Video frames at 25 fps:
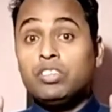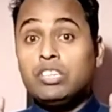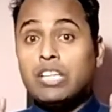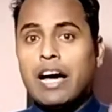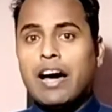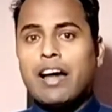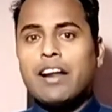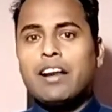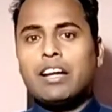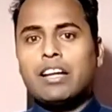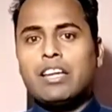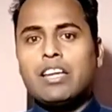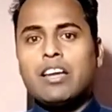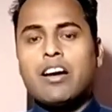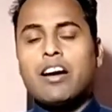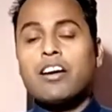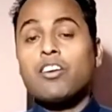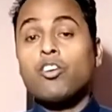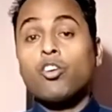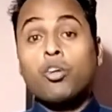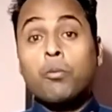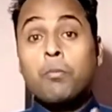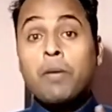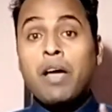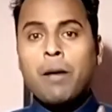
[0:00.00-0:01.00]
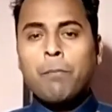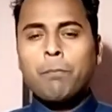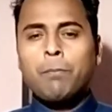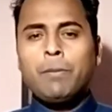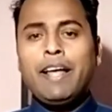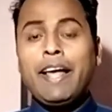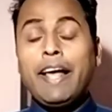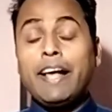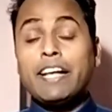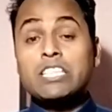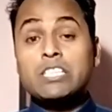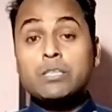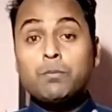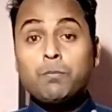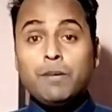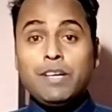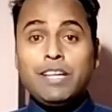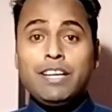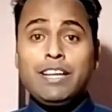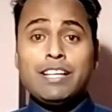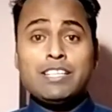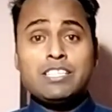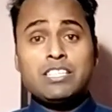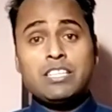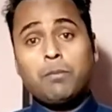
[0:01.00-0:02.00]
ध्यान रखिएगा क्योंकि मैं अपने
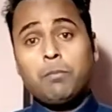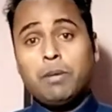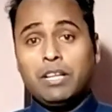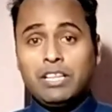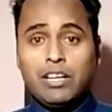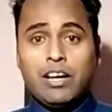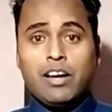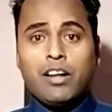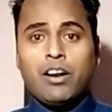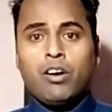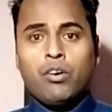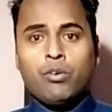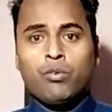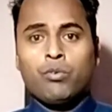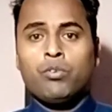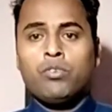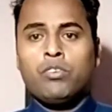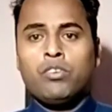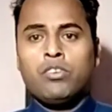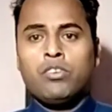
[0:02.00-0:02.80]
एक्सपीरियंस से बता रहा हूं